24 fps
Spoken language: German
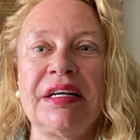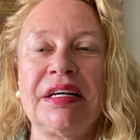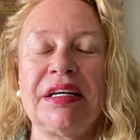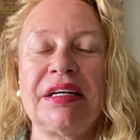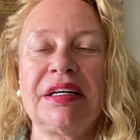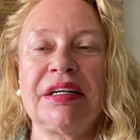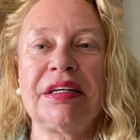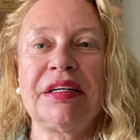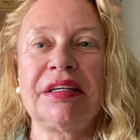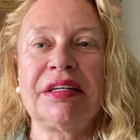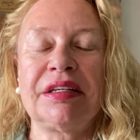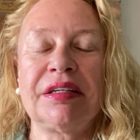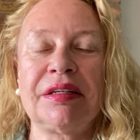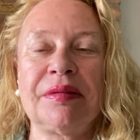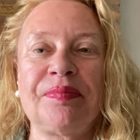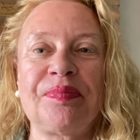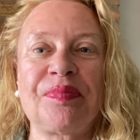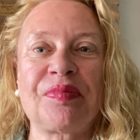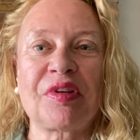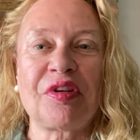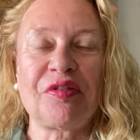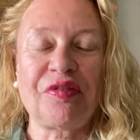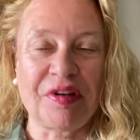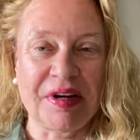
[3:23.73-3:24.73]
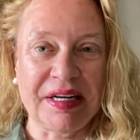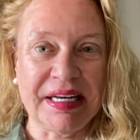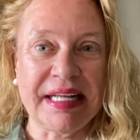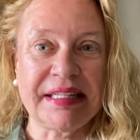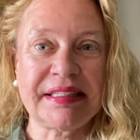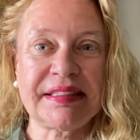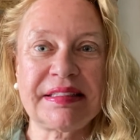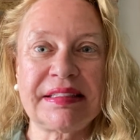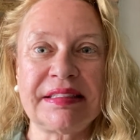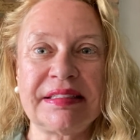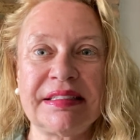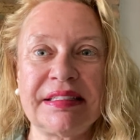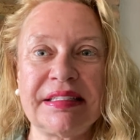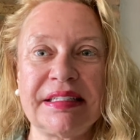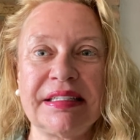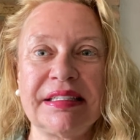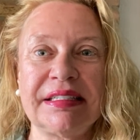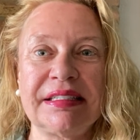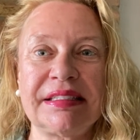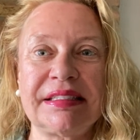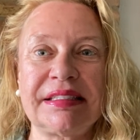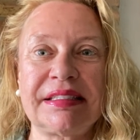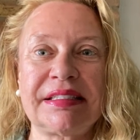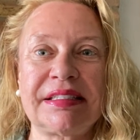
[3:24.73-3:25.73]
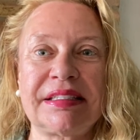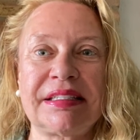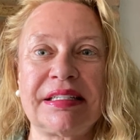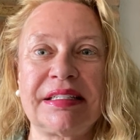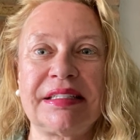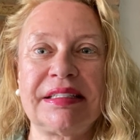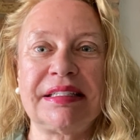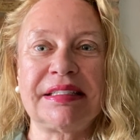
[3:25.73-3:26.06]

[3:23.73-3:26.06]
ähm, verletzend ist,